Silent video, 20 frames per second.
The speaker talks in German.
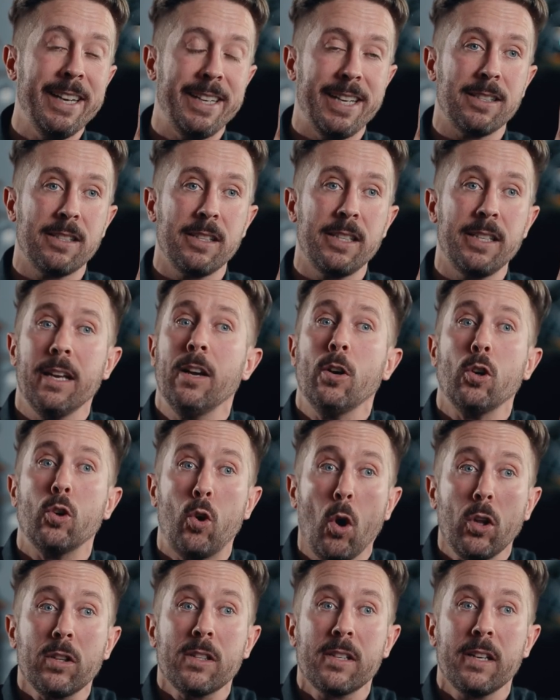der sich
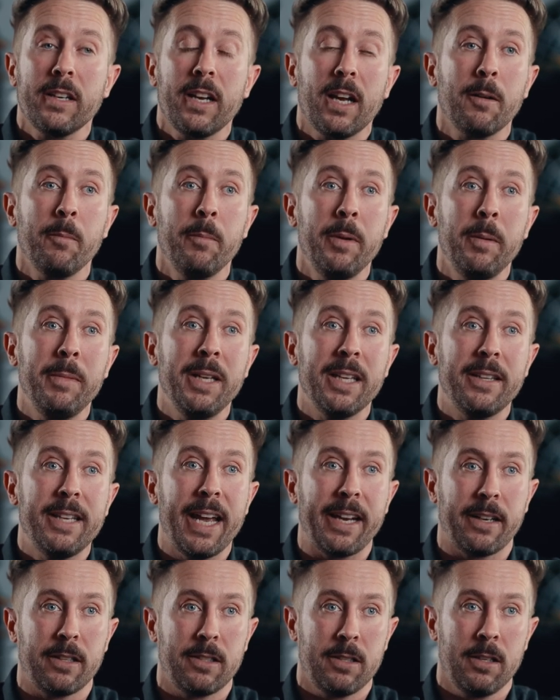Gott sei Dank mit mir
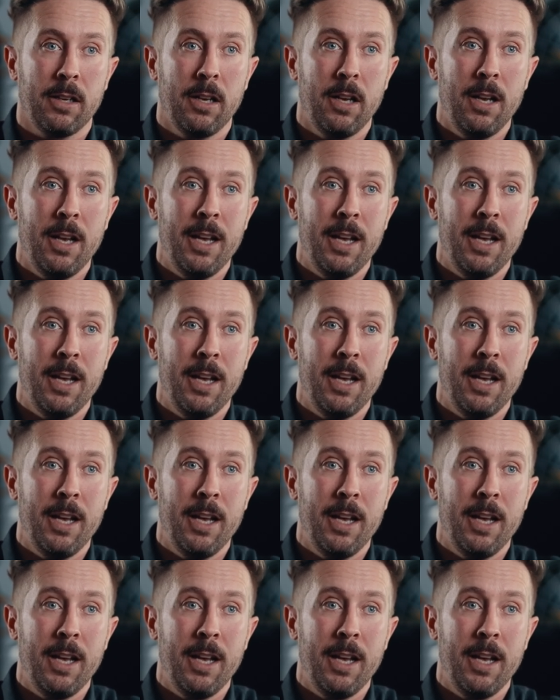deckt.